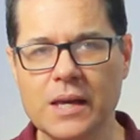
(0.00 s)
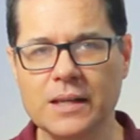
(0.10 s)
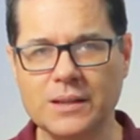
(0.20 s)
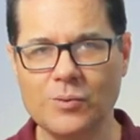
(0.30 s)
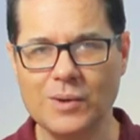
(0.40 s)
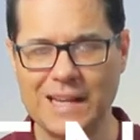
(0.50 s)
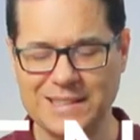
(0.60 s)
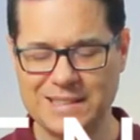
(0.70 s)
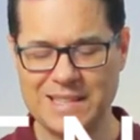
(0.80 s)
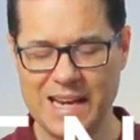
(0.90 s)
Então,
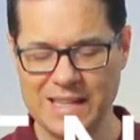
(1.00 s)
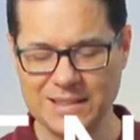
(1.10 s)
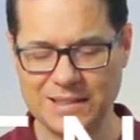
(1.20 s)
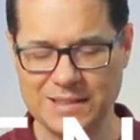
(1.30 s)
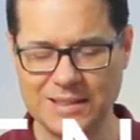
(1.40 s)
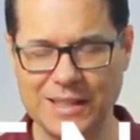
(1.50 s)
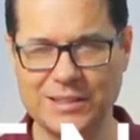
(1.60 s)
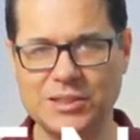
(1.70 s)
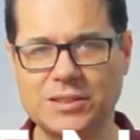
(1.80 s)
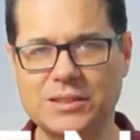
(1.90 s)
as crenças que a
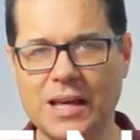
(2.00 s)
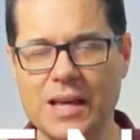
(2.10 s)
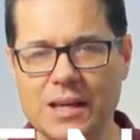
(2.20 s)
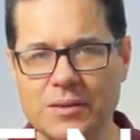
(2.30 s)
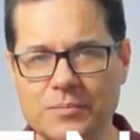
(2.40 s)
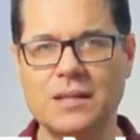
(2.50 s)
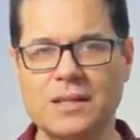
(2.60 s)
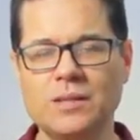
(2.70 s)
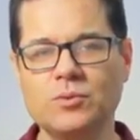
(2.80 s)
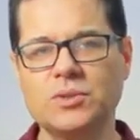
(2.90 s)
gente tem
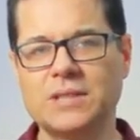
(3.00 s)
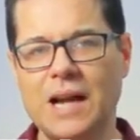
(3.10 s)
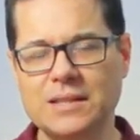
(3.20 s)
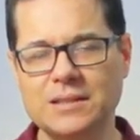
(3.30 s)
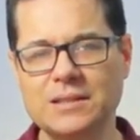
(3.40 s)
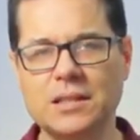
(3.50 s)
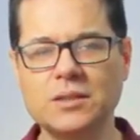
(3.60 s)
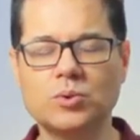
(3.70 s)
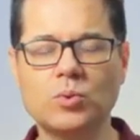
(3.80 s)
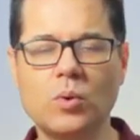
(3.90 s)
que nos trazem
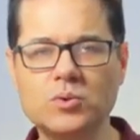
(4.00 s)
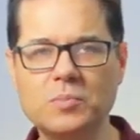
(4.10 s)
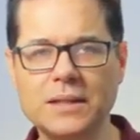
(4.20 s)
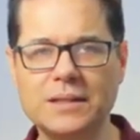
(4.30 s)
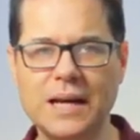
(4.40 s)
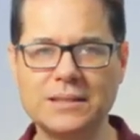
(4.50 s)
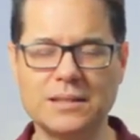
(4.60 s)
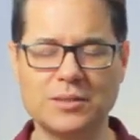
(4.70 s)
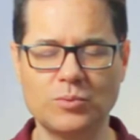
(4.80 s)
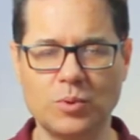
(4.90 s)
transtornos mentais,
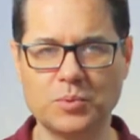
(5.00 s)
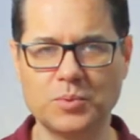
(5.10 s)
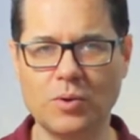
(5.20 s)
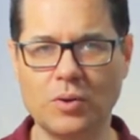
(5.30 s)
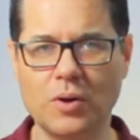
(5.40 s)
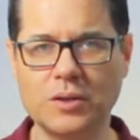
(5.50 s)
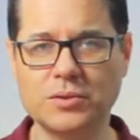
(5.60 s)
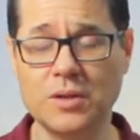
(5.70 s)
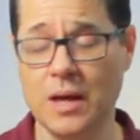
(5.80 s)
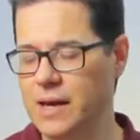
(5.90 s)
transtornos psicológicos,